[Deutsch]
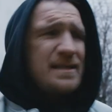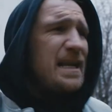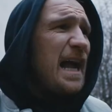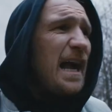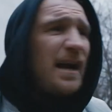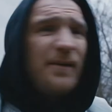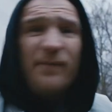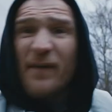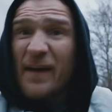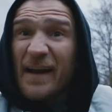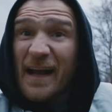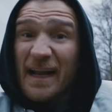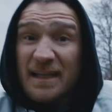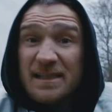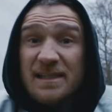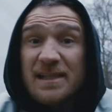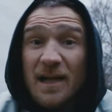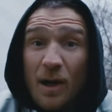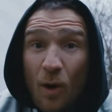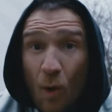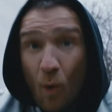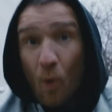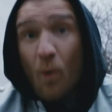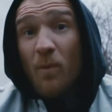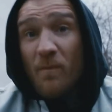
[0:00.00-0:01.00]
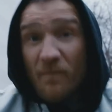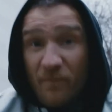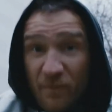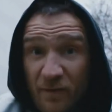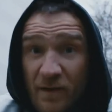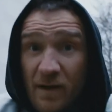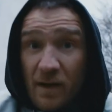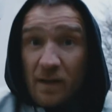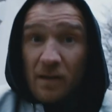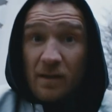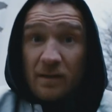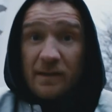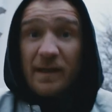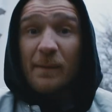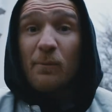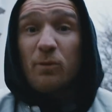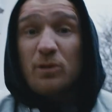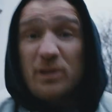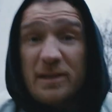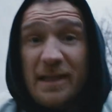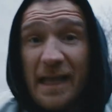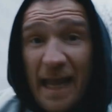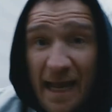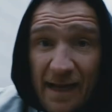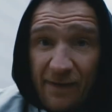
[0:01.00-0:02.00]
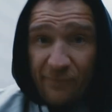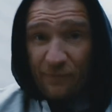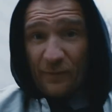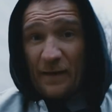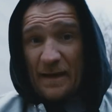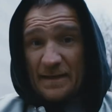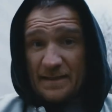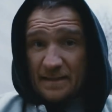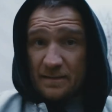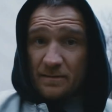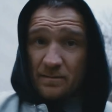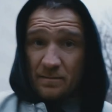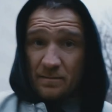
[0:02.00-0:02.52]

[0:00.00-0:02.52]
sagen, wer ganz nach oben will, der muss Dreck fressen.